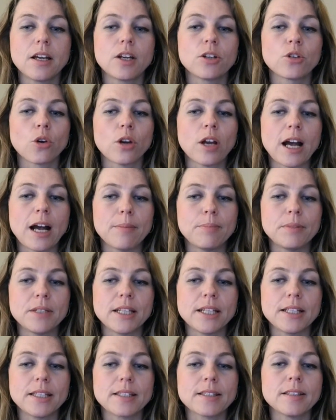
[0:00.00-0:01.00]
neuer
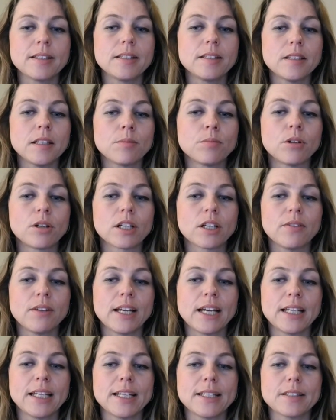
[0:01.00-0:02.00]
Updates nicht immer
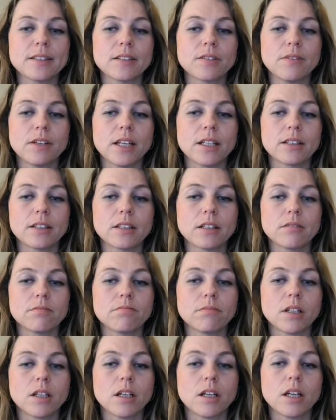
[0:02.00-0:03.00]
gewährleistet werden können.